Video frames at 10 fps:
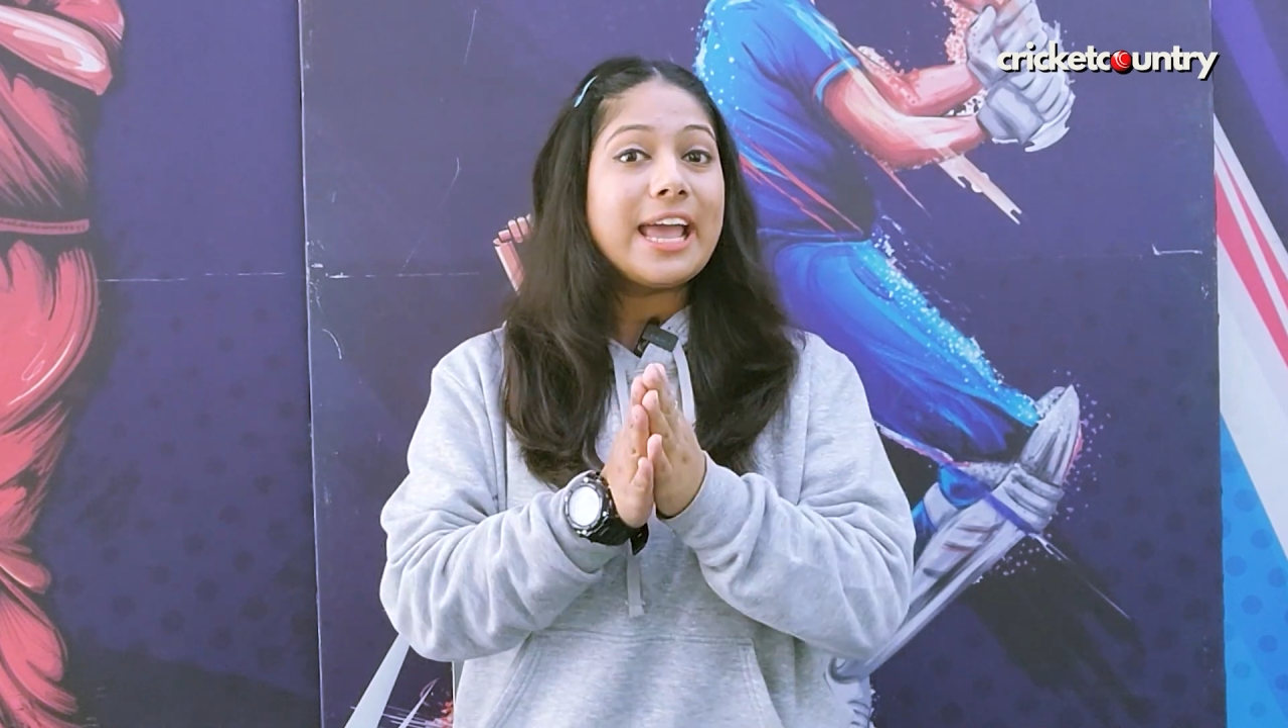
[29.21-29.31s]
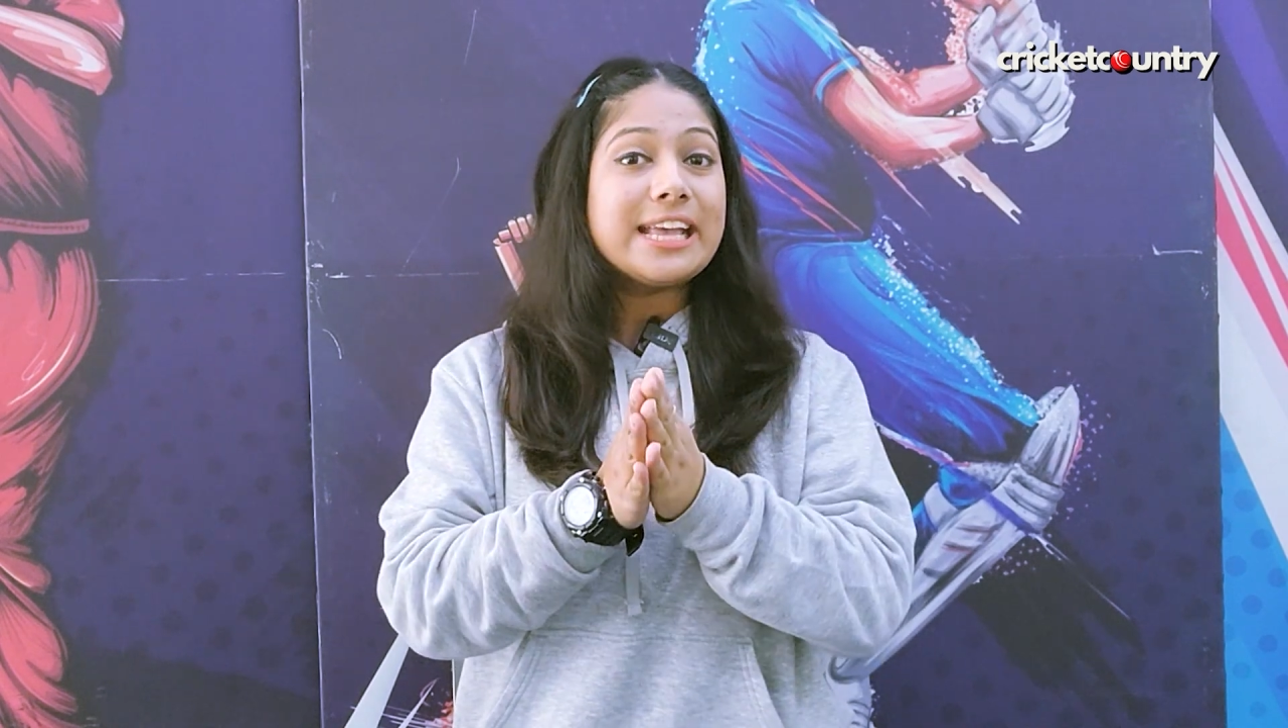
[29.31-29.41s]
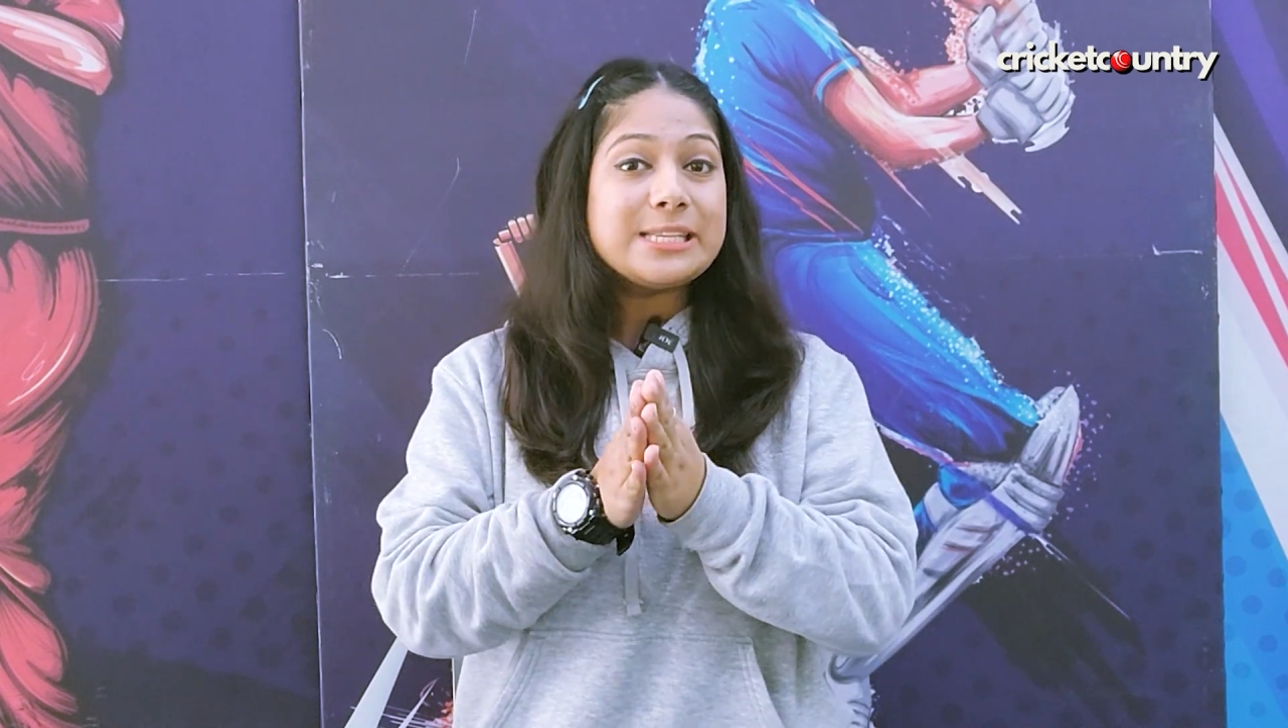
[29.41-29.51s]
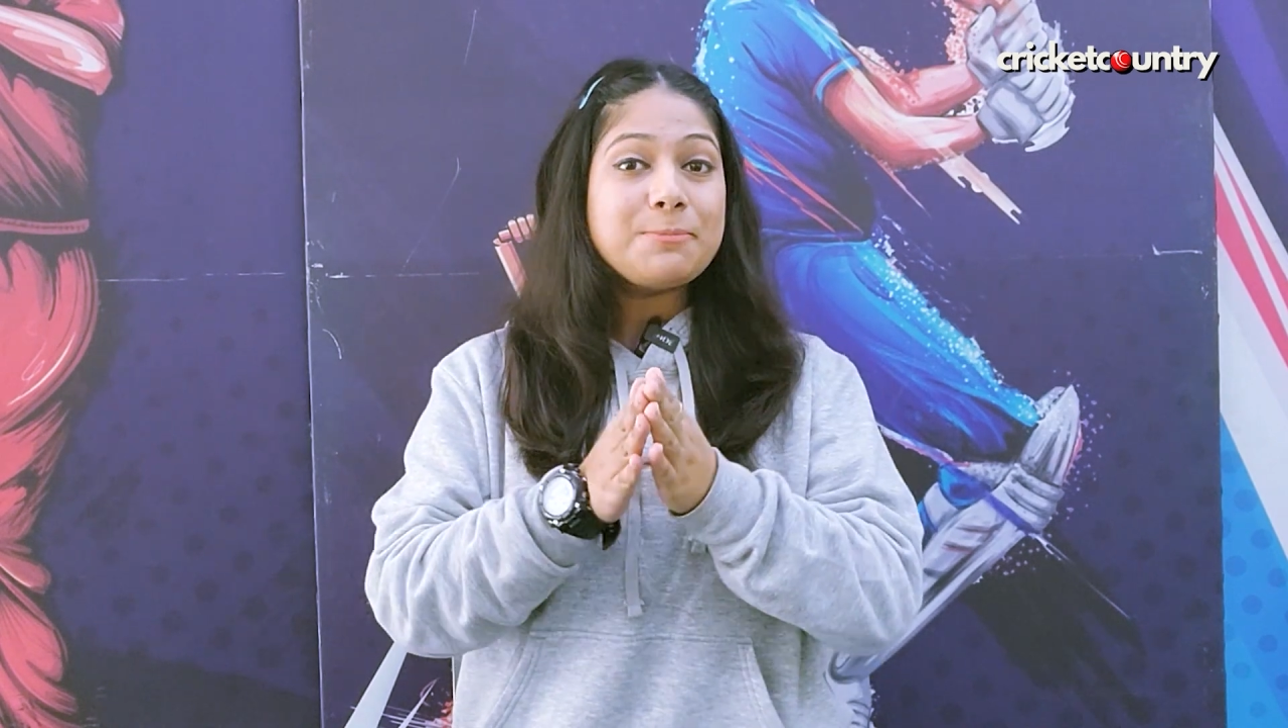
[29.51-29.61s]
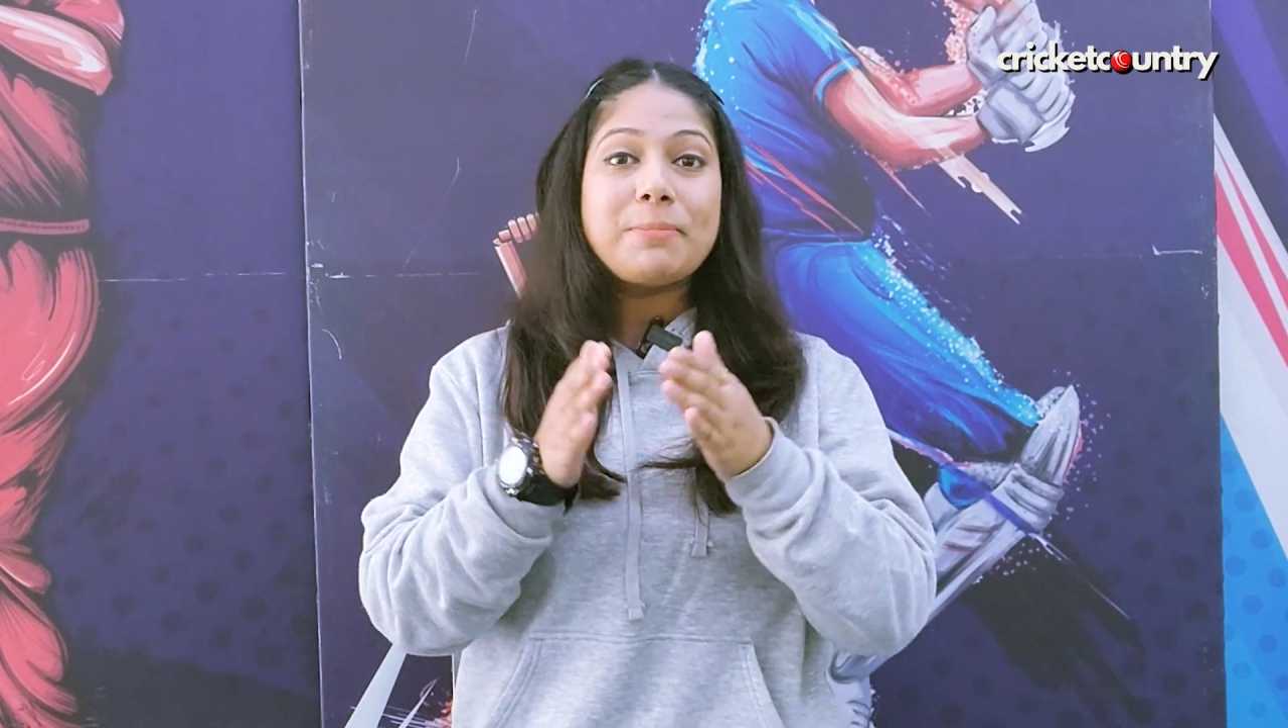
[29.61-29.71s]

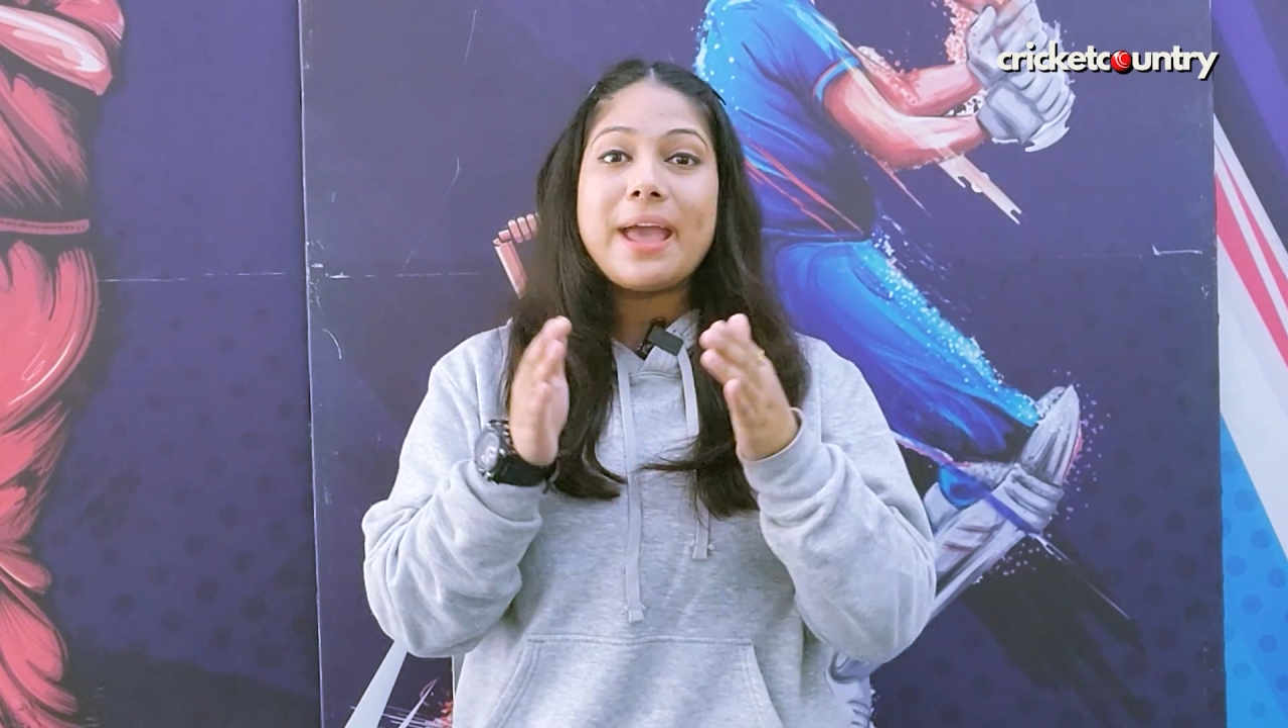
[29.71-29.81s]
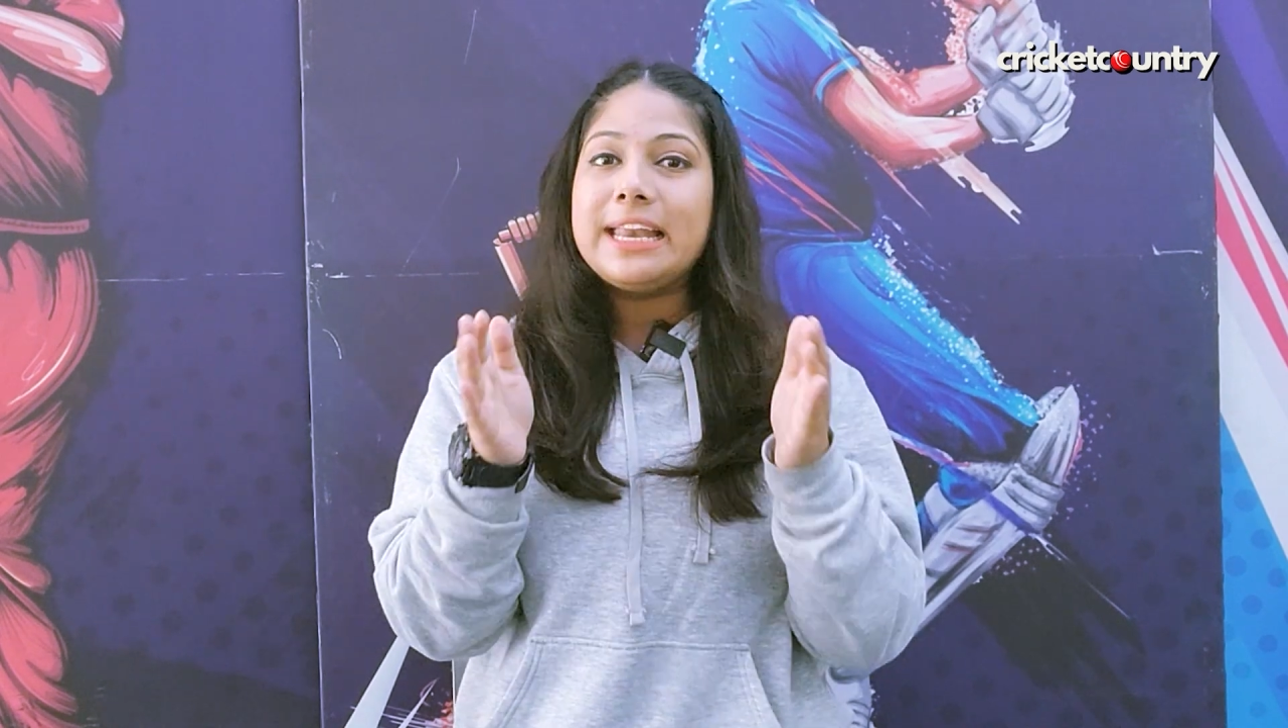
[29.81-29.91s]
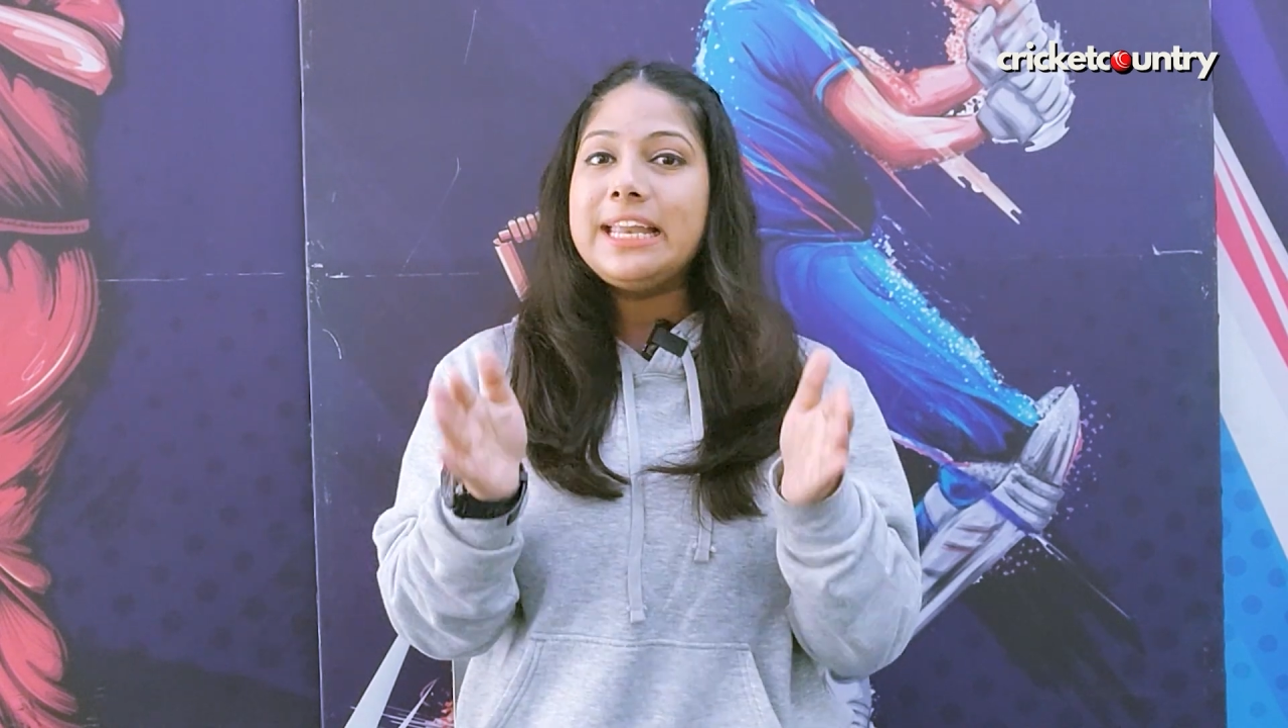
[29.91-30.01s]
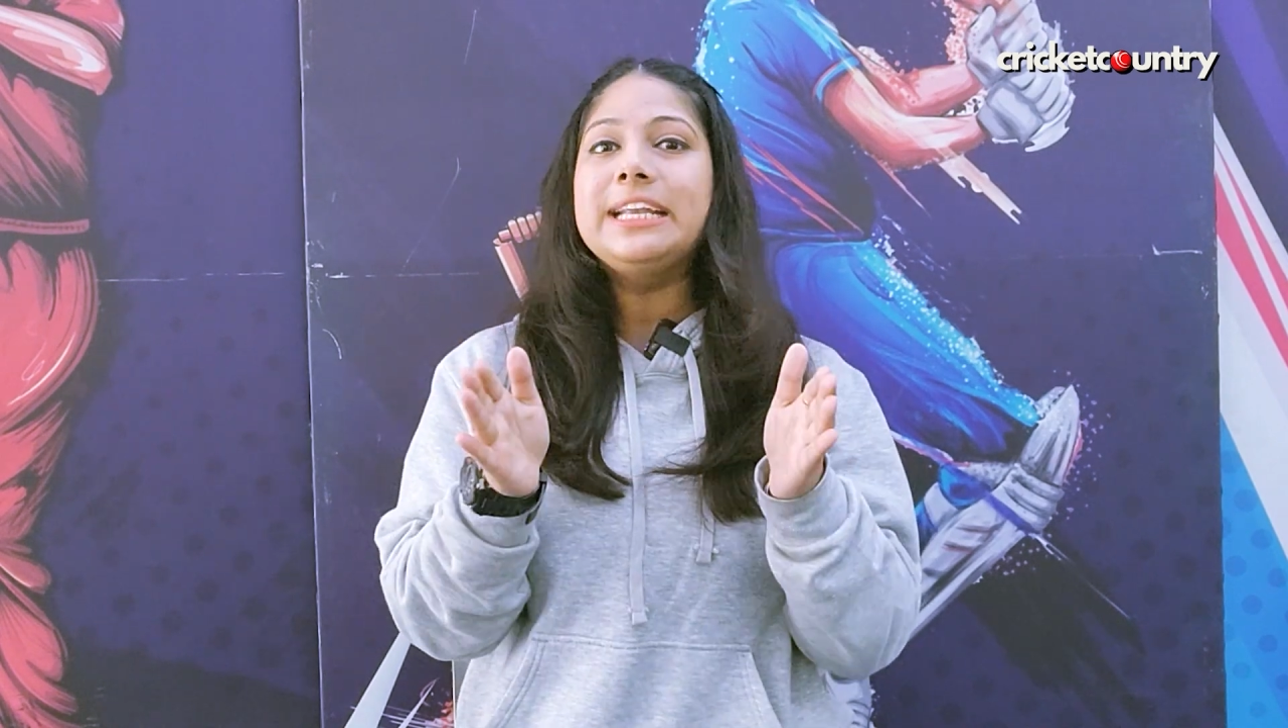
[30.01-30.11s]
ऐसी पहली